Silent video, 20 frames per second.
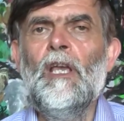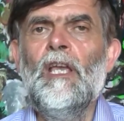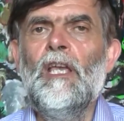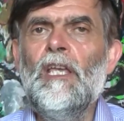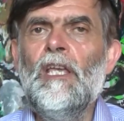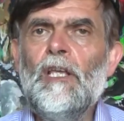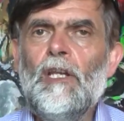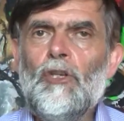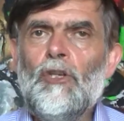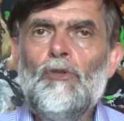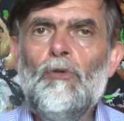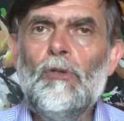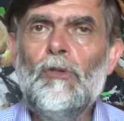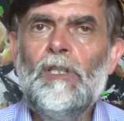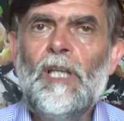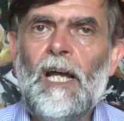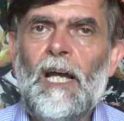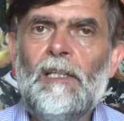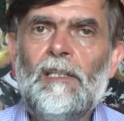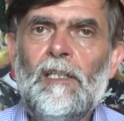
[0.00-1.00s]
I
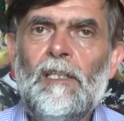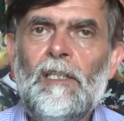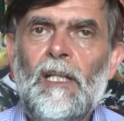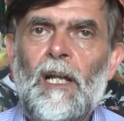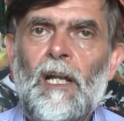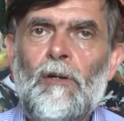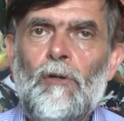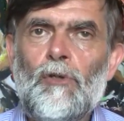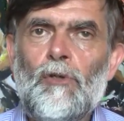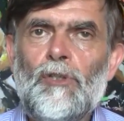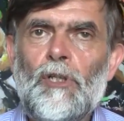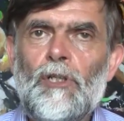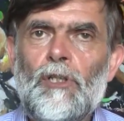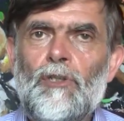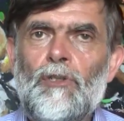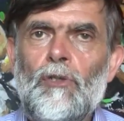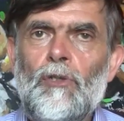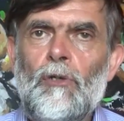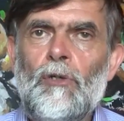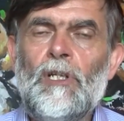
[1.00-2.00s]
risultati della nostra
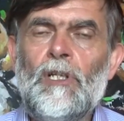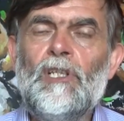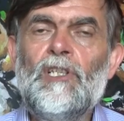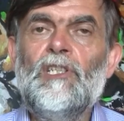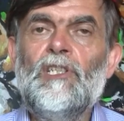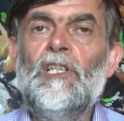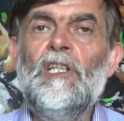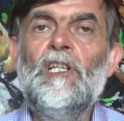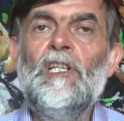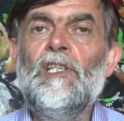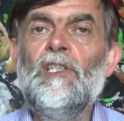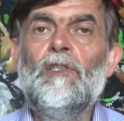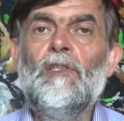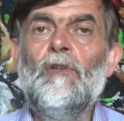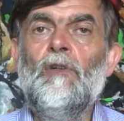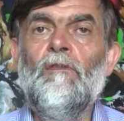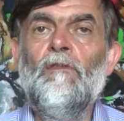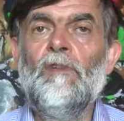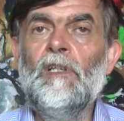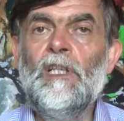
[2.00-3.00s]
azione si
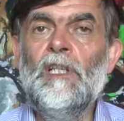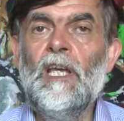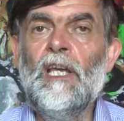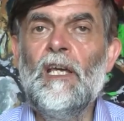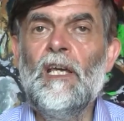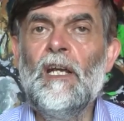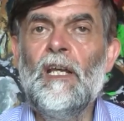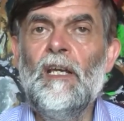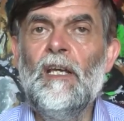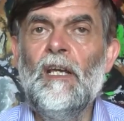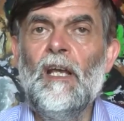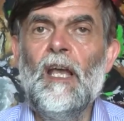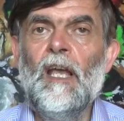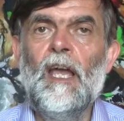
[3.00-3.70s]
iniziano a vedere,